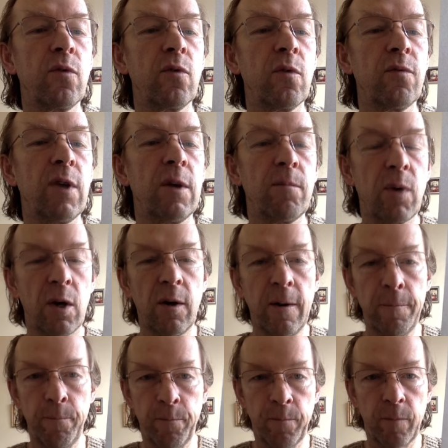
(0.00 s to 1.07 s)
November,
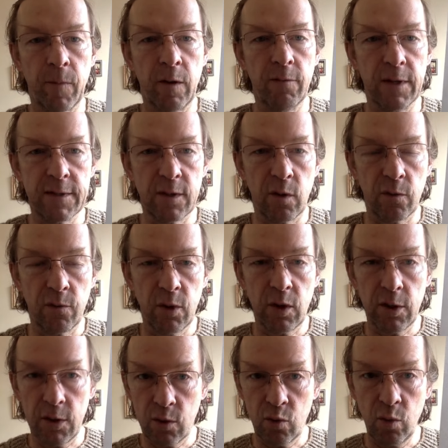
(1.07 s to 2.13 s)
was auch
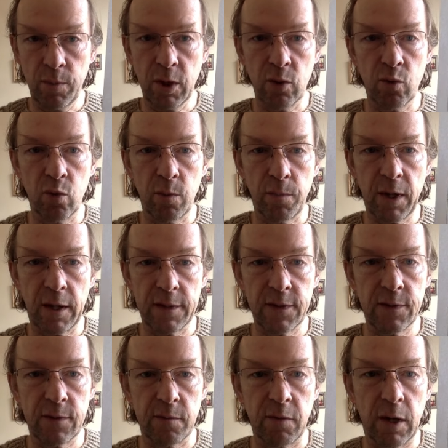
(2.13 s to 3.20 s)
wirklich super gut
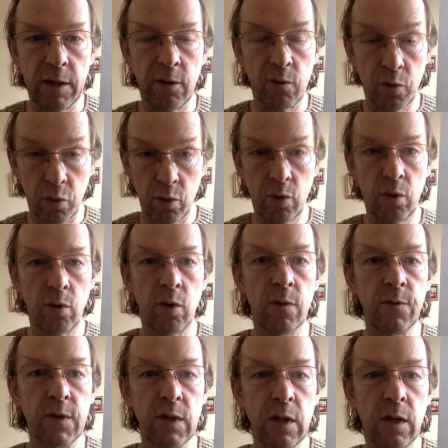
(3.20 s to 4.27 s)
passt, weil
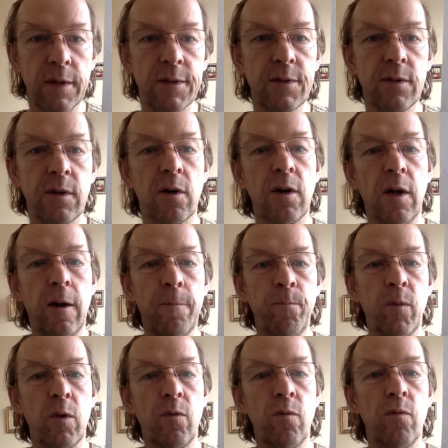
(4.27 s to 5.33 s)
rückläufig heißt ja
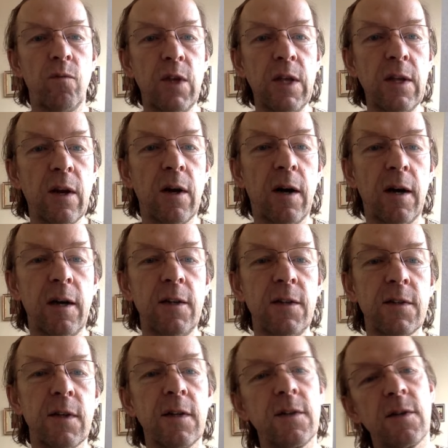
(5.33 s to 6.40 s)
wieder
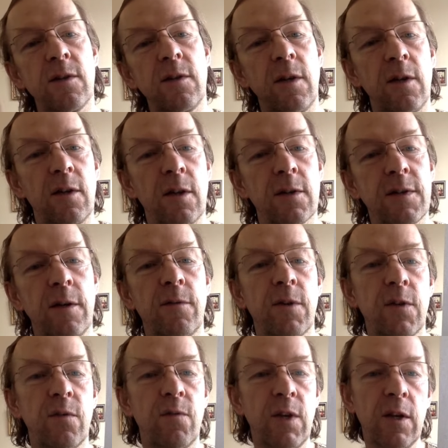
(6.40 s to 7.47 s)
einsetzen, dass
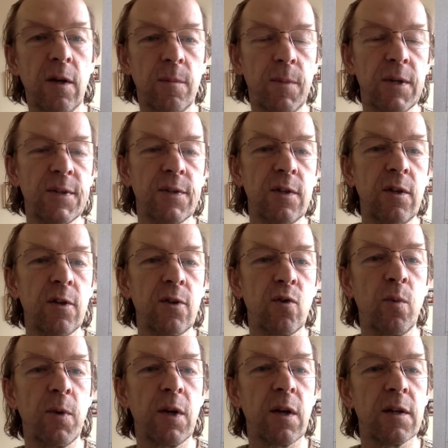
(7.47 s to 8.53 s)
etwas wieder passiert.
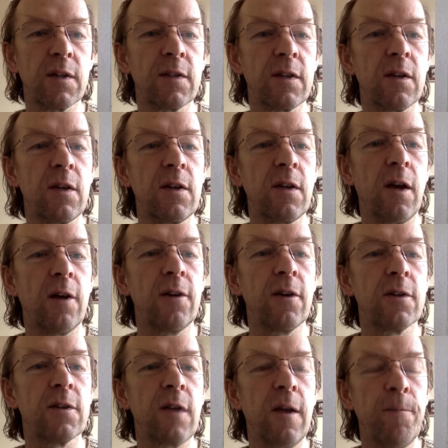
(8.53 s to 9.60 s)
Jupiter ist dann nicht
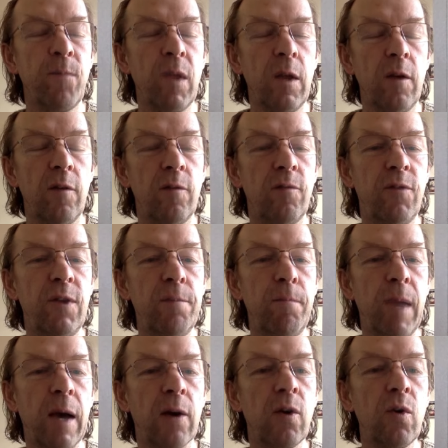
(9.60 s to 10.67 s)
anders wie
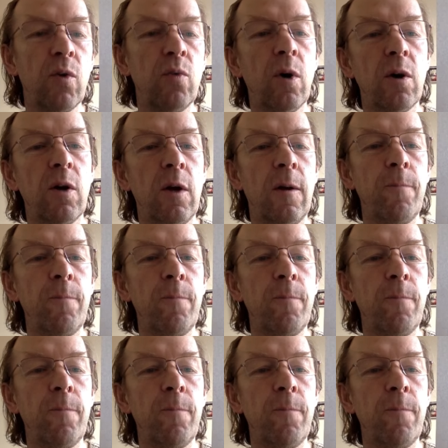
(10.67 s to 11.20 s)
Merkur.